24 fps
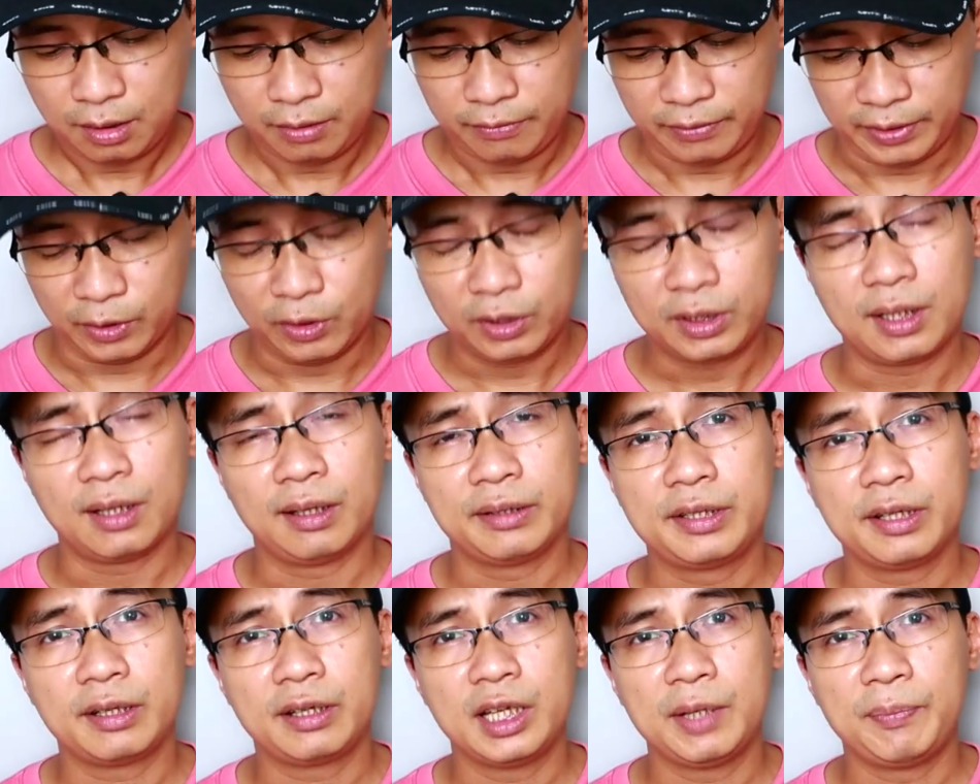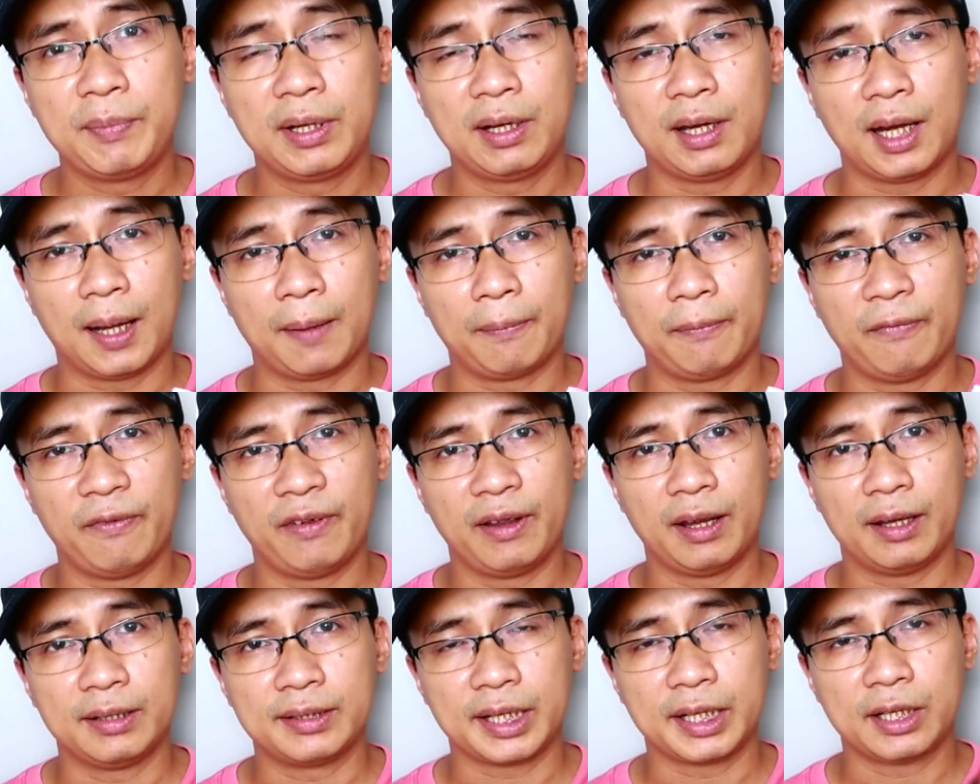và nói thật là trước khi mình làm
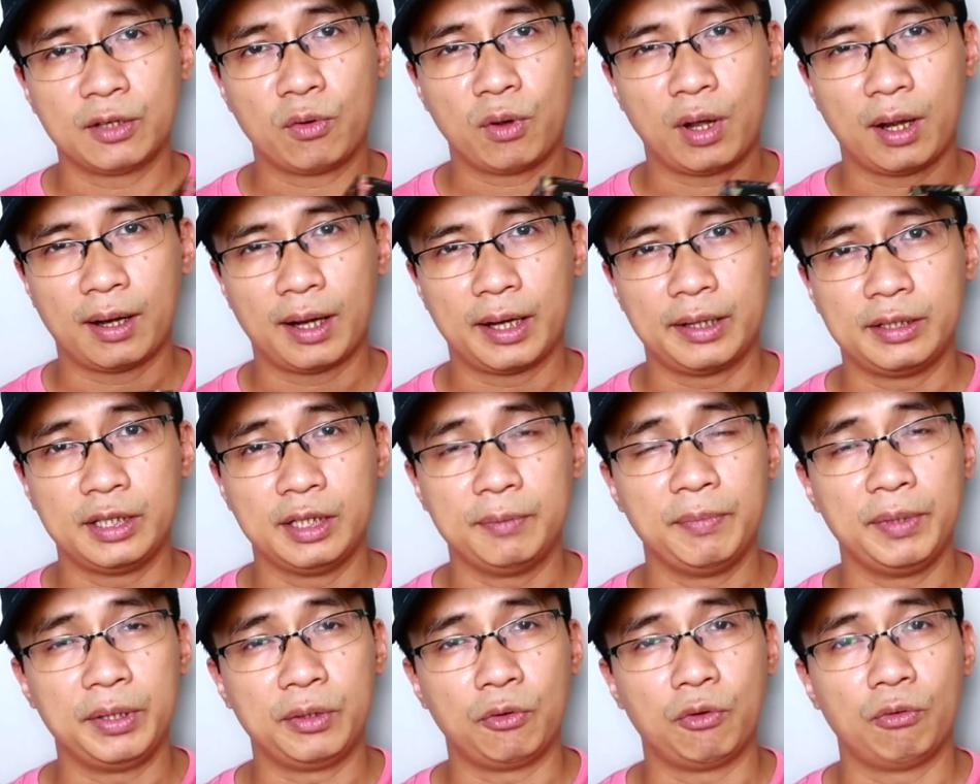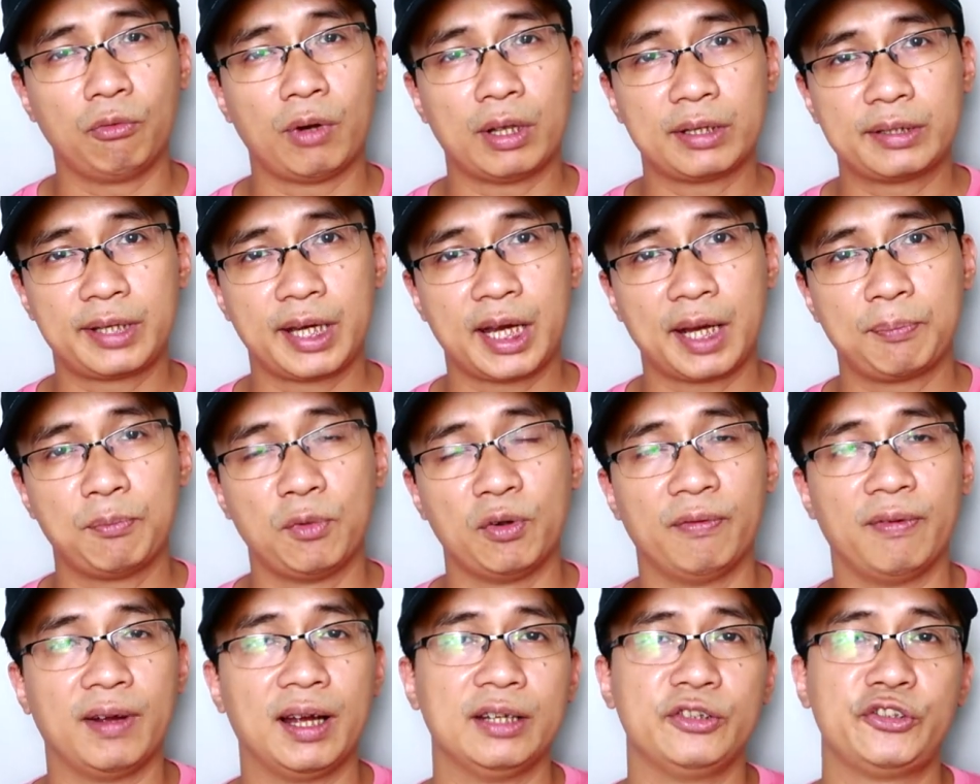về Channel Hoa này thì mình cũng đã xem
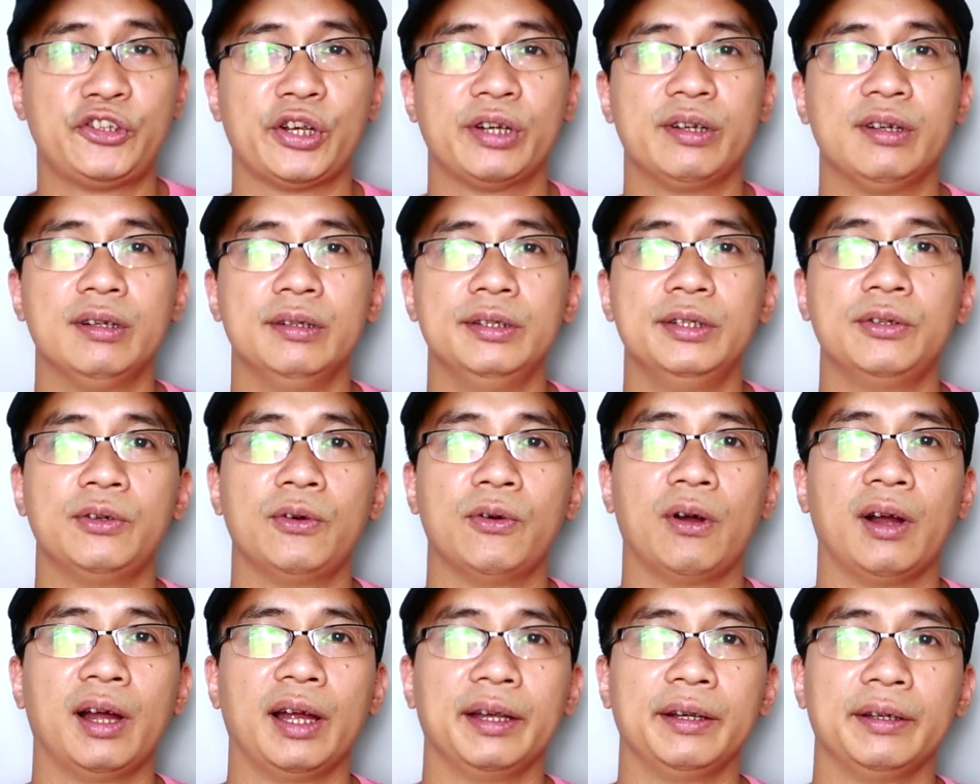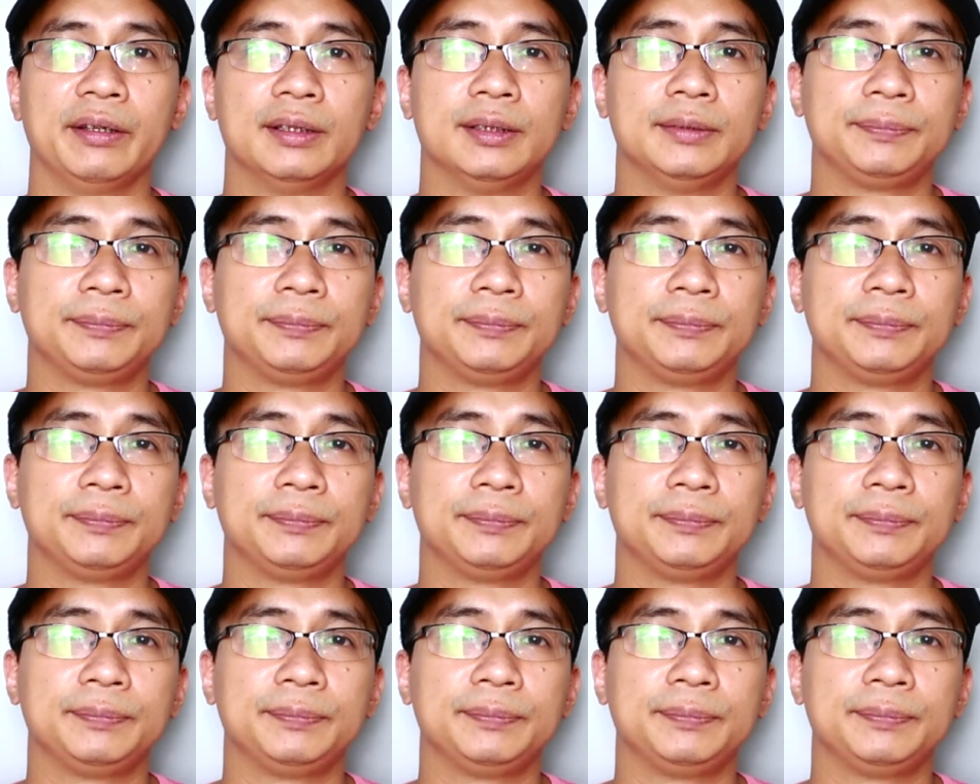một vài channel nước ngoài